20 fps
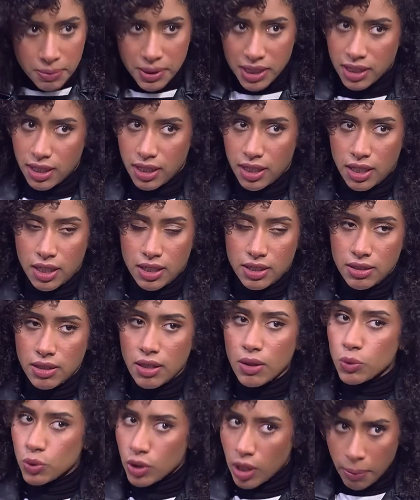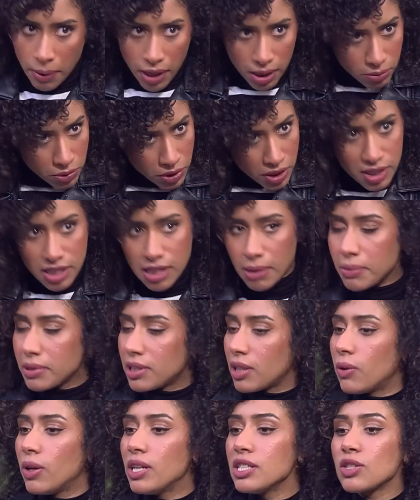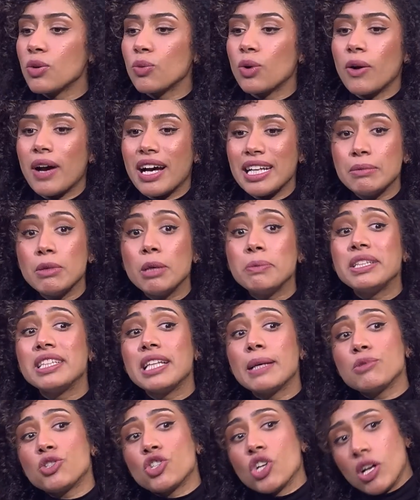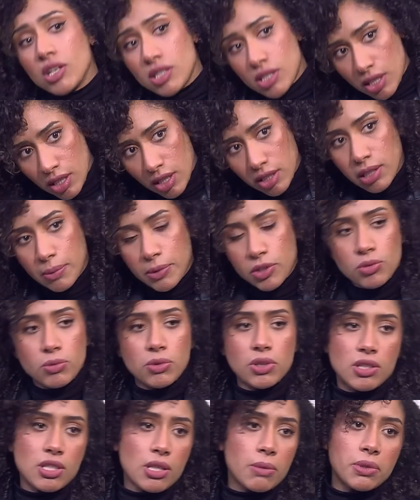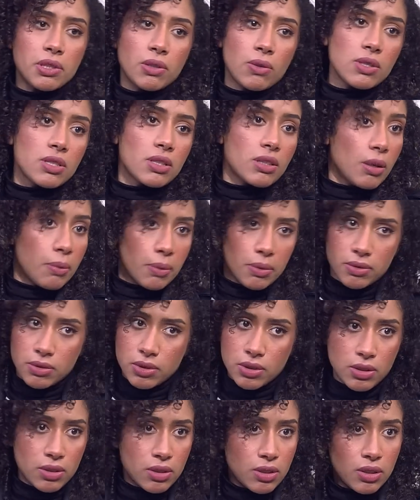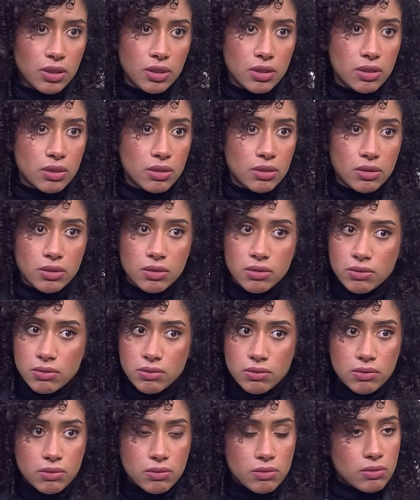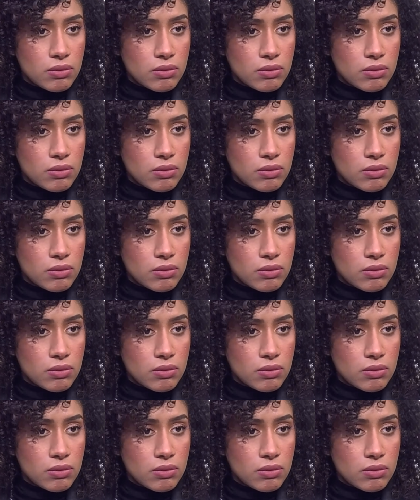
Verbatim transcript: بتخن وطبعا ممكن تثبت الوزن ولو حد ما بينامش اصلا ده برضه ممكن يثبت الوزن طبعا يعني عدم